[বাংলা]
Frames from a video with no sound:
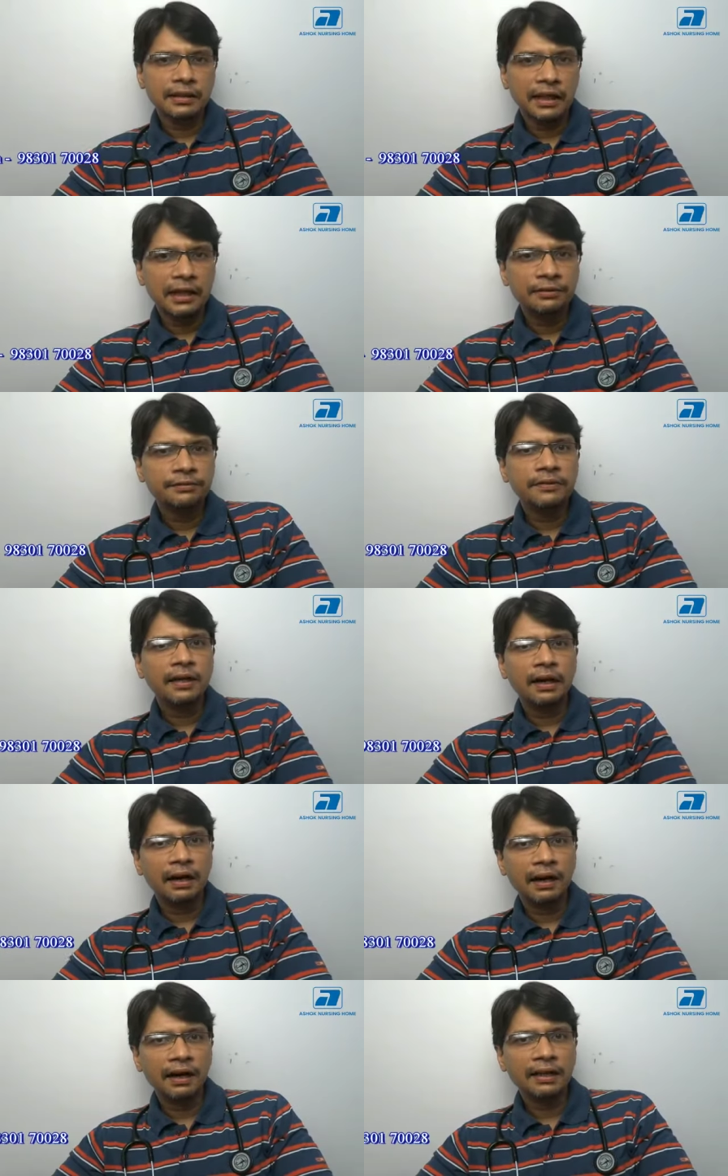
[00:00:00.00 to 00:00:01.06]
নার্ভ
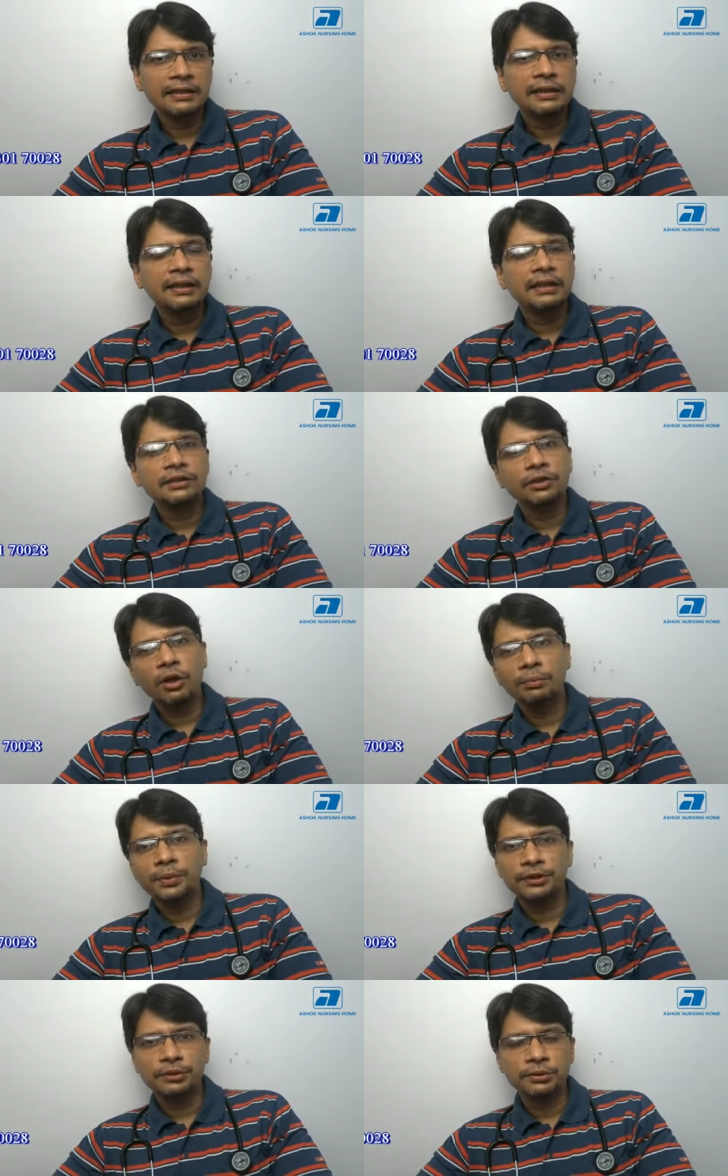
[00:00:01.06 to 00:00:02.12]
হার্ট সব
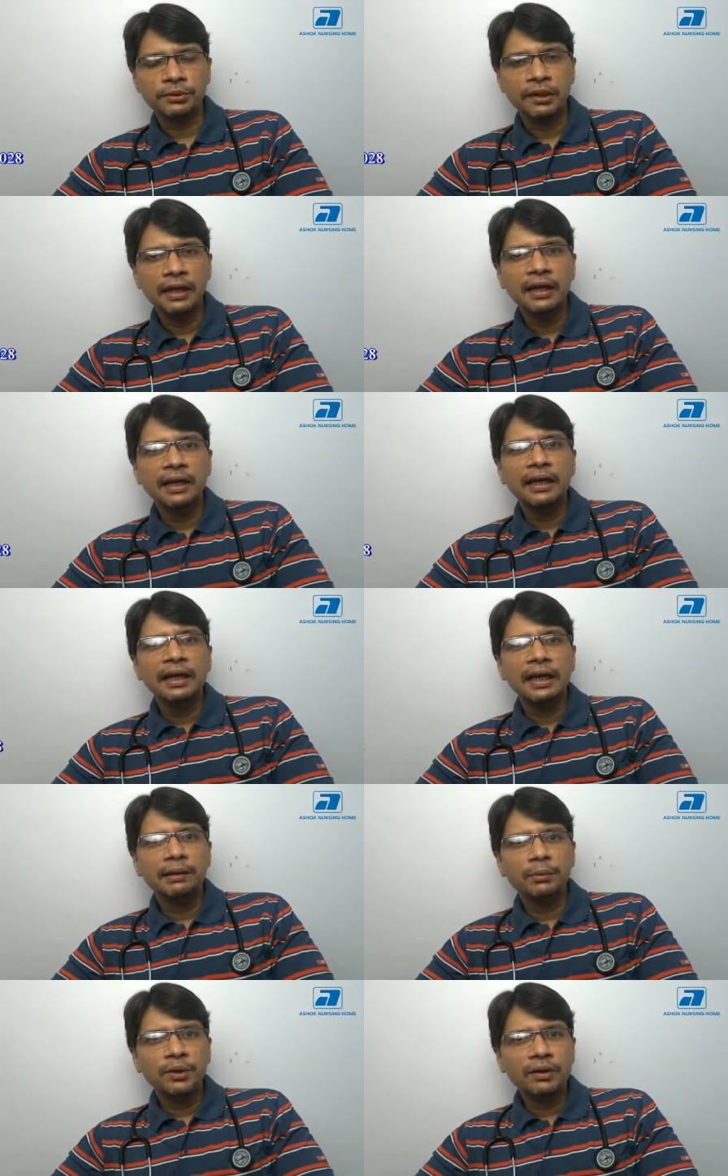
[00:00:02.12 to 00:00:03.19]
কিছু
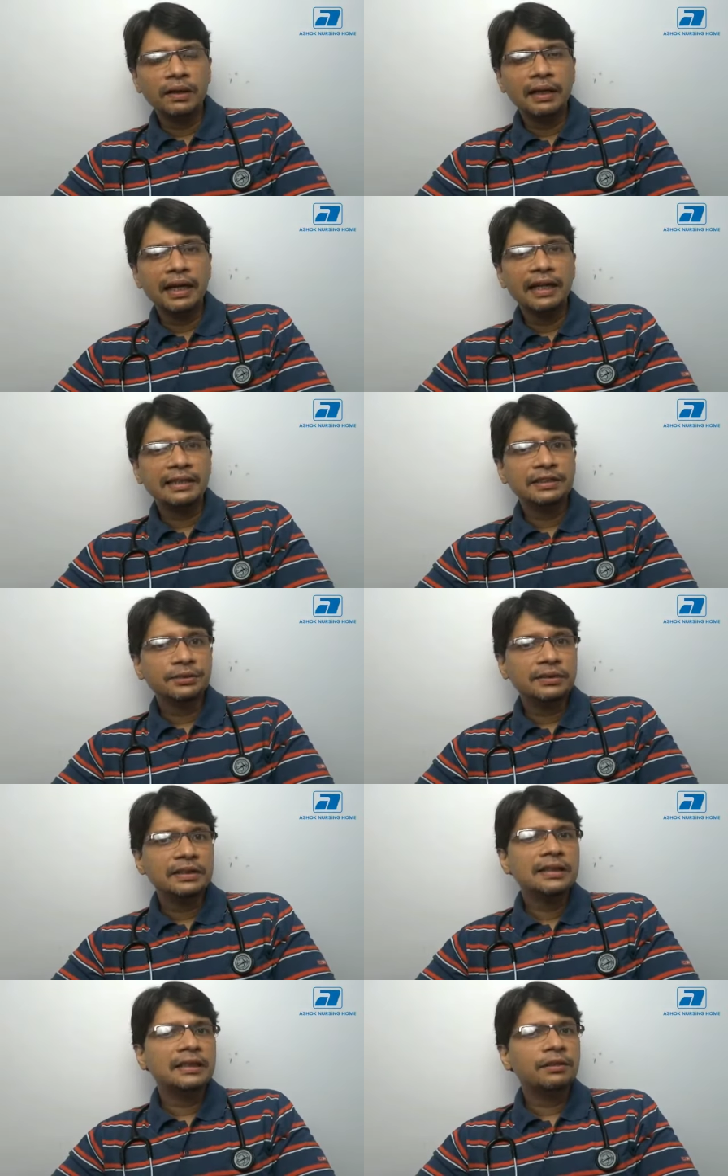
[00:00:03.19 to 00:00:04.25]
এবং এটা
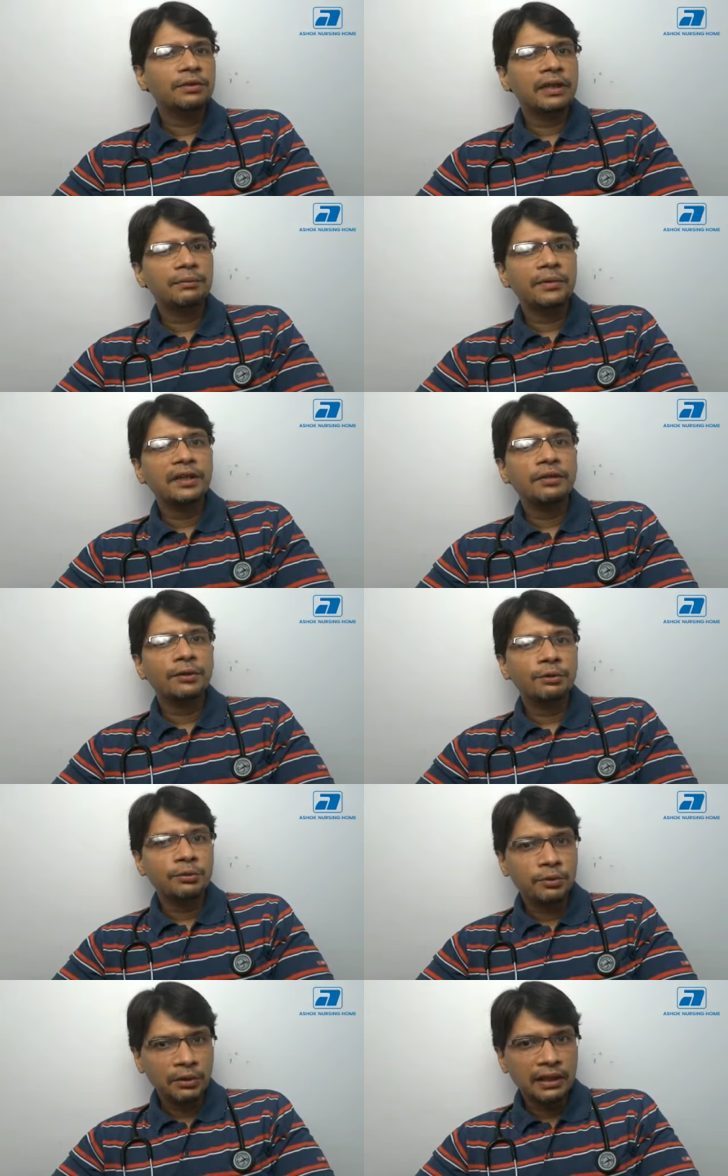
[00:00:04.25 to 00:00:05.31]
যদি ঠিক করে আমরা
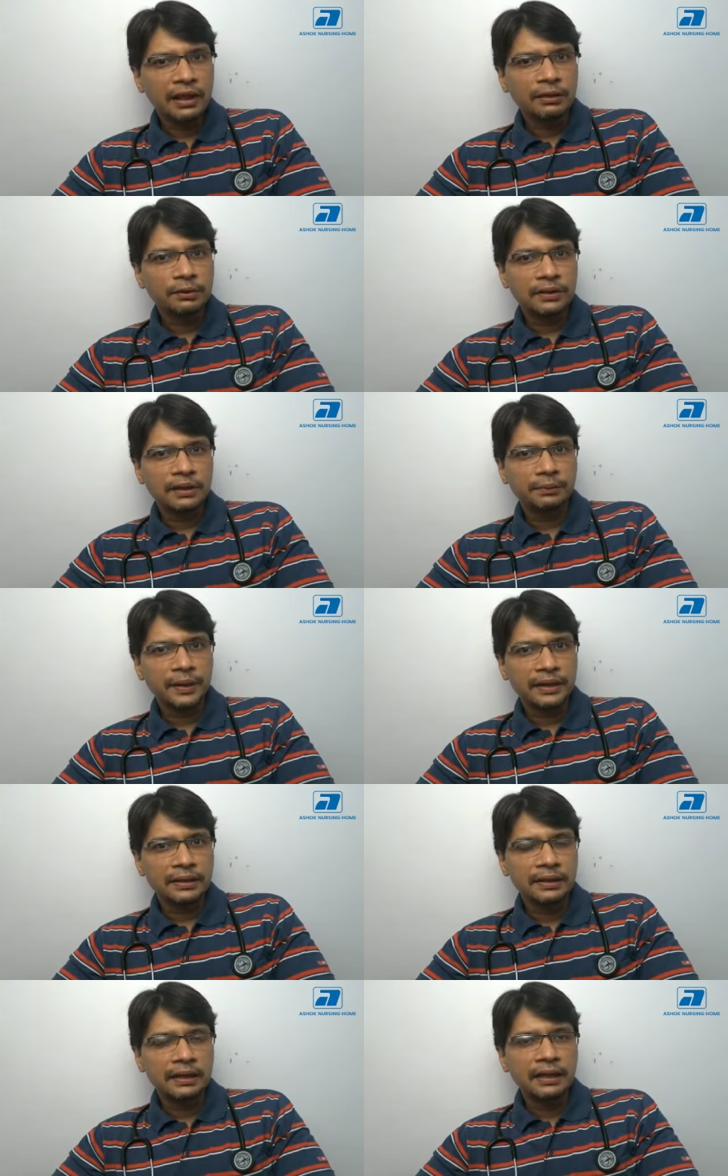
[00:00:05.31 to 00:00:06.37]
কন্ট্রোল না করতে
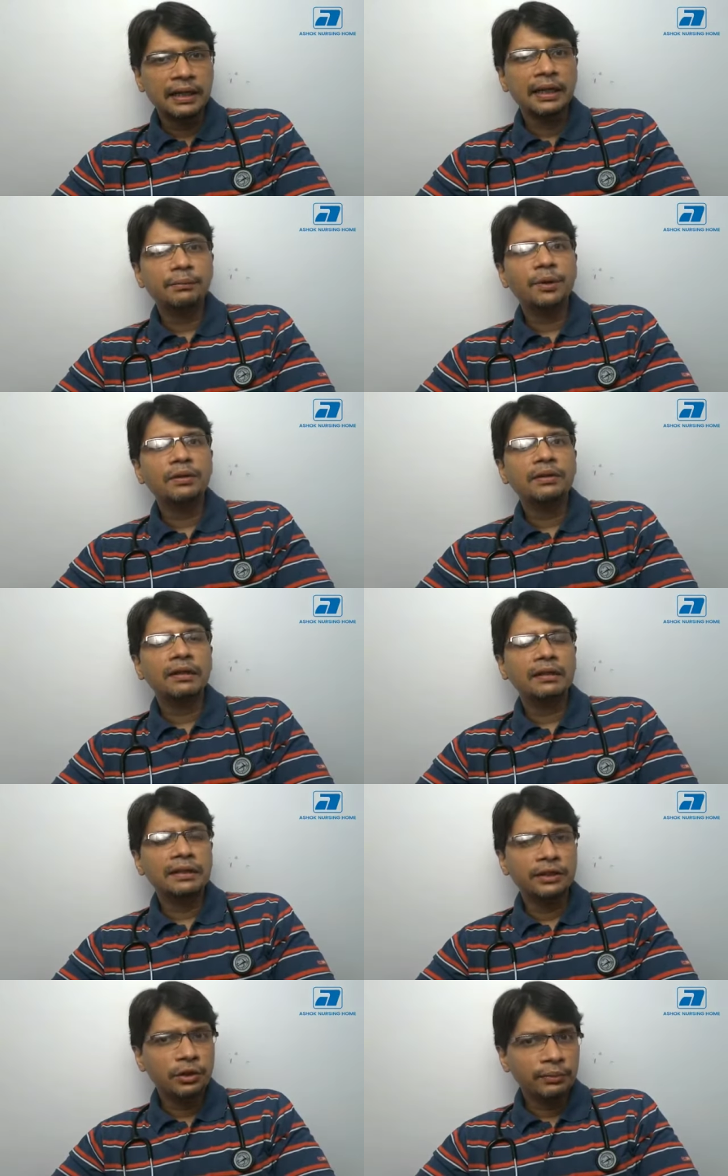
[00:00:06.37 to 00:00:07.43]
পারি এবং
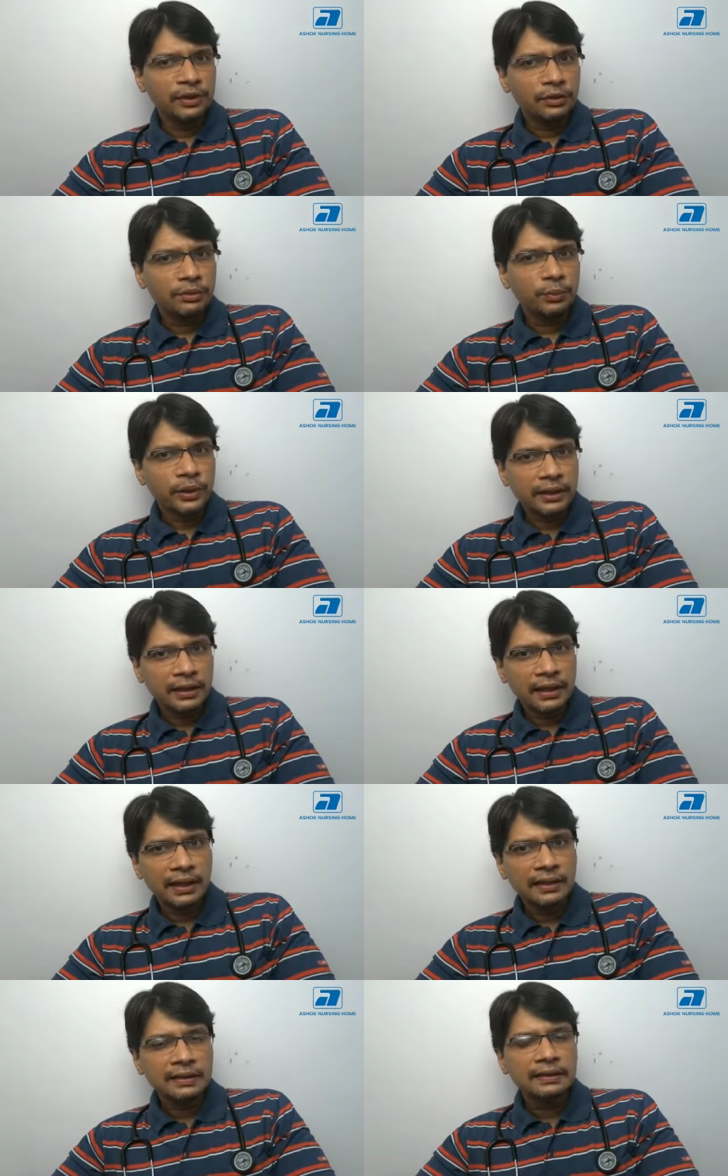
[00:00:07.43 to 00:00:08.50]
নিয়মিত
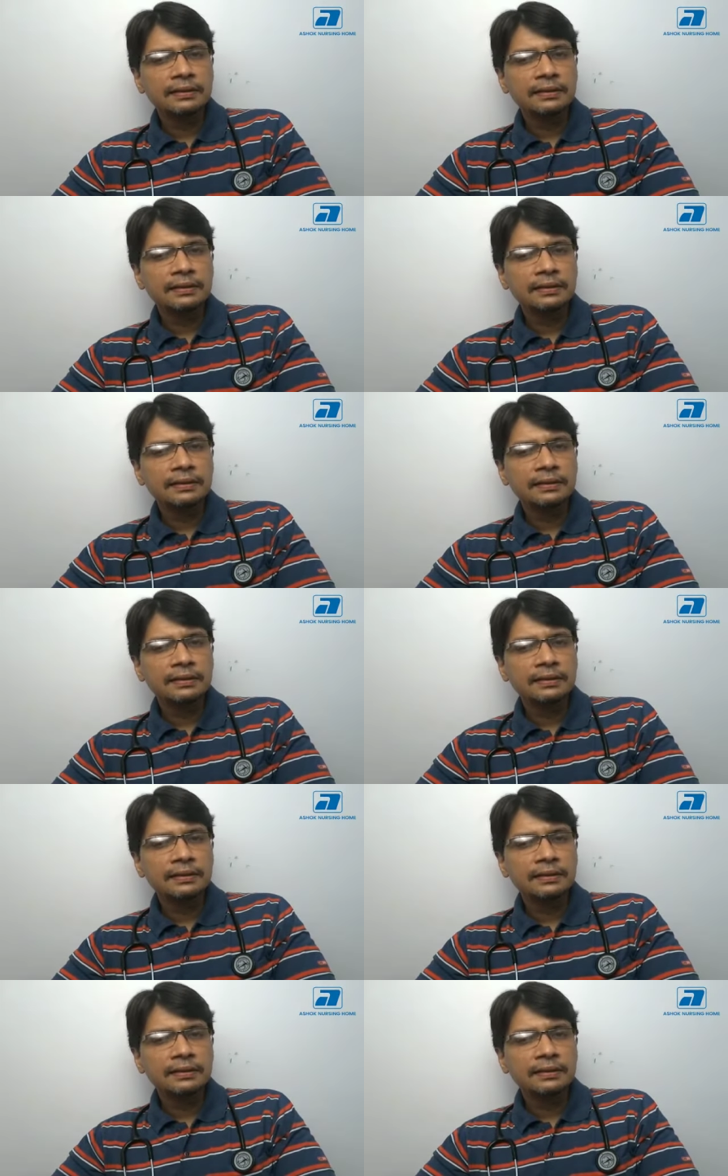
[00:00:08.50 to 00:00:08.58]
পরীক্ষা